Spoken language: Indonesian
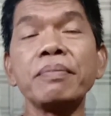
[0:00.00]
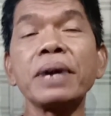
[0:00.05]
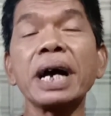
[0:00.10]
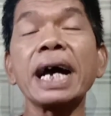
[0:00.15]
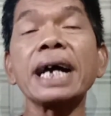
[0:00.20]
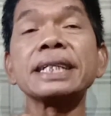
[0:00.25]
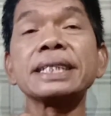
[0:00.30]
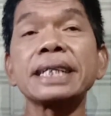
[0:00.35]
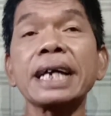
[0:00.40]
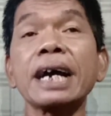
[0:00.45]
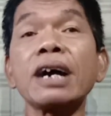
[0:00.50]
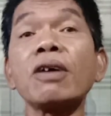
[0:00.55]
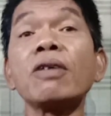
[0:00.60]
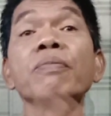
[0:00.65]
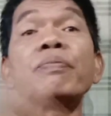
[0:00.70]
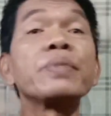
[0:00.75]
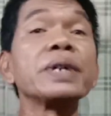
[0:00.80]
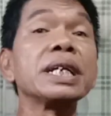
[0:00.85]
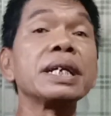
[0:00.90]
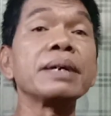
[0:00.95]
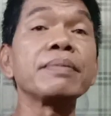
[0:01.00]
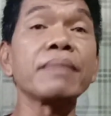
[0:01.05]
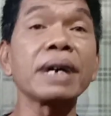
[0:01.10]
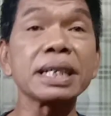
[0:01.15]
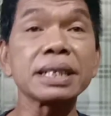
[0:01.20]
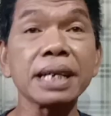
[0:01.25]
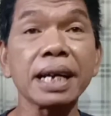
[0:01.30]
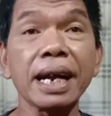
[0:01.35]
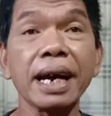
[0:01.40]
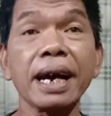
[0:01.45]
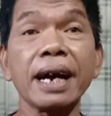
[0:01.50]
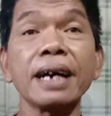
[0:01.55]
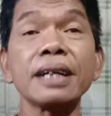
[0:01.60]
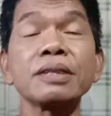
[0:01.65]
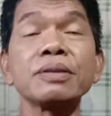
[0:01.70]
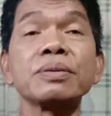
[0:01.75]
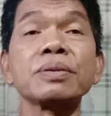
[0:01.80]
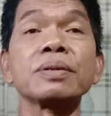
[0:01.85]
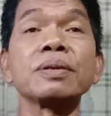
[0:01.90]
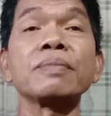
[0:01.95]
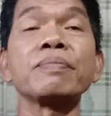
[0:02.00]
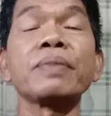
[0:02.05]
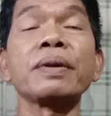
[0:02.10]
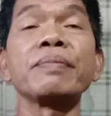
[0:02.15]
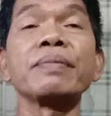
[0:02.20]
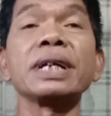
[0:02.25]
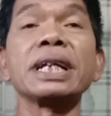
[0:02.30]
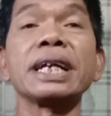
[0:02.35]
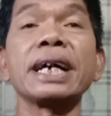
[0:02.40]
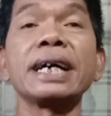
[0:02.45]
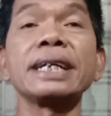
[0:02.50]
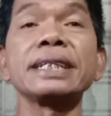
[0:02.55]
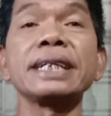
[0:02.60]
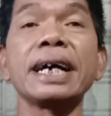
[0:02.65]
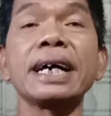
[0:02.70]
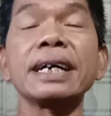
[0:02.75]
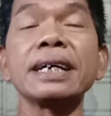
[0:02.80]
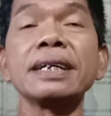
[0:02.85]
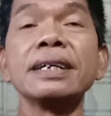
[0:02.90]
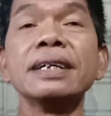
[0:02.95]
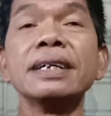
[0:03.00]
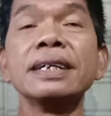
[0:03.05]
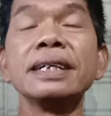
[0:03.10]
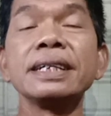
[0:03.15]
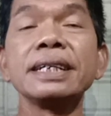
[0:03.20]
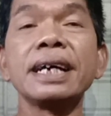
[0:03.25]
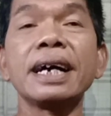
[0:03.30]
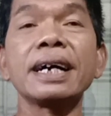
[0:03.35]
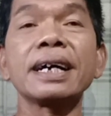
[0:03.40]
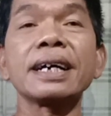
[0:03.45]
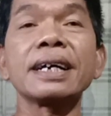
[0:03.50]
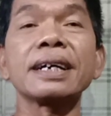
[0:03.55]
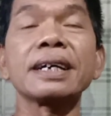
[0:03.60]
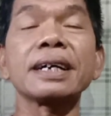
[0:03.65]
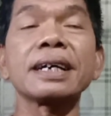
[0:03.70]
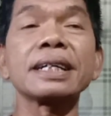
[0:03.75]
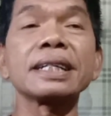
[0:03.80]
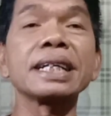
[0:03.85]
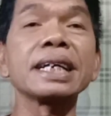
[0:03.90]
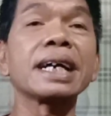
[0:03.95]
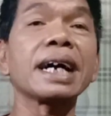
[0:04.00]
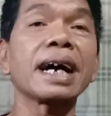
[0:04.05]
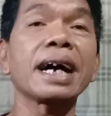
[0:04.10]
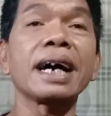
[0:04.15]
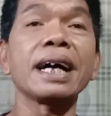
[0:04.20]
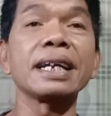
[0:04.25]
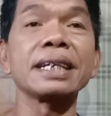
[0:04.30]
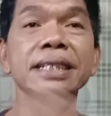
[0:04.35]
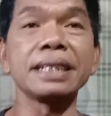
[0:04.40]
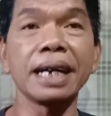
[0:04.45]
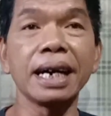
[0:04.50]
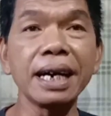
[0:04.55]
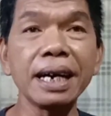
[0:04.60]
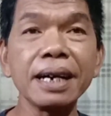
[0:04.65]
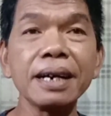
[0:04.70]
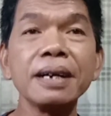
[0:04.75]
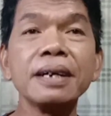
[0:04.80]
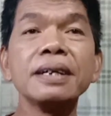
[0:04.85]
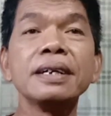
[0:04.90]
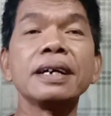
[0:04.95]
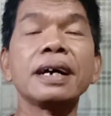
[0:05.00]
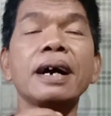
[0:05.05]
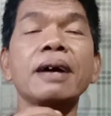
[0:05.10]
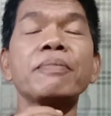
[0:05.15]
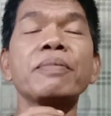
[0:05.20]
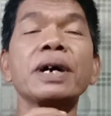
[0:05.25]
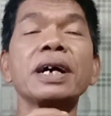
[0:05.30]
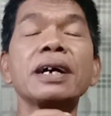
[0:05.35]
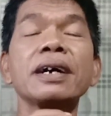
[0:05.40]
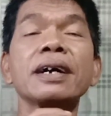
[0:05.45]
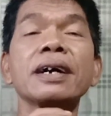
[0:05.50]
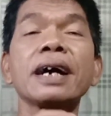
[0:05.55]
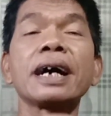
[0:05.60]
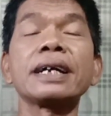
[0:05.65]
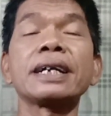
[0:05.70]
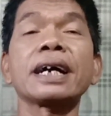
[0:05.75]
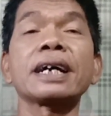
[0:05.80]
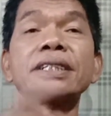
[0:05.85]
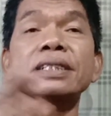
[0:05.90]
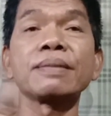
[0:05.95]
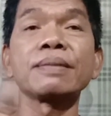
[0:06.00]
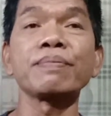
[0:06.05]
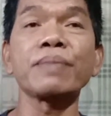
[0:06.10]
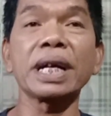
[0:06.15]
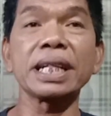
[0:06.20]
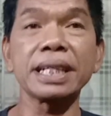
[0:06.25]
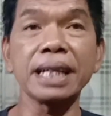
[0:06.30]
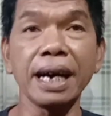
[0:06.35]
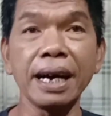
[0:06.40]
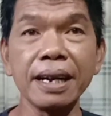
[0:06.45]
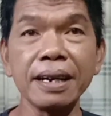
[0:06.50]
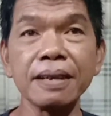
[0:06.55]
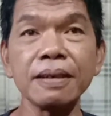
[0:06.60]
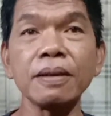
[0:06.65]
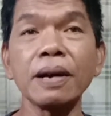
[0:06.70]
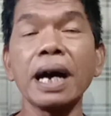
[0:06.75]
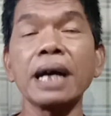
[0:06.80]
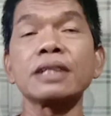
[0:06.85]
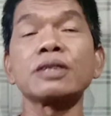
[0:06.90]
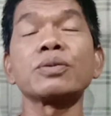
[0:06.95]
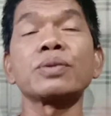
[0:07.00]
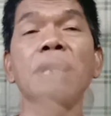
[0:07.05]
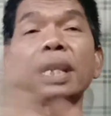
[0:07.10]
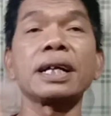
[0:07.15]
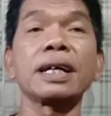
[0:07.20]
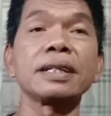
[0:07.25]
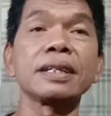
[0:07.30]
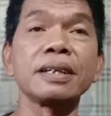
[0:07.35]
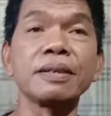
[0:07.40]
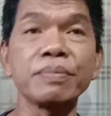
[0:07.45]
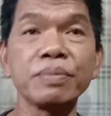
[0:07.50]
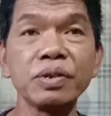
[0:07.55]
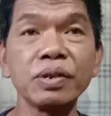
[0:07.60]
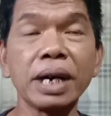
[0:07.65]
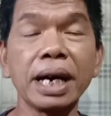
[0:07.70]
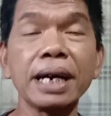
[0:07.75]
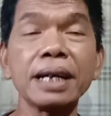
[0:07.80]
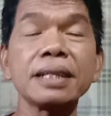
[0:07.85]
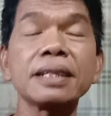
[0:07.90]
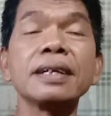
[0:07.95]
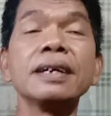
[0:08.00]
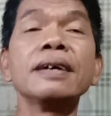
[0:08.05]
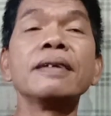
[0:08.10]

mengajak opini masyarakat untuk pemilihan yang yang ketiga kalinya apa ada kesempatan aturan nanti buat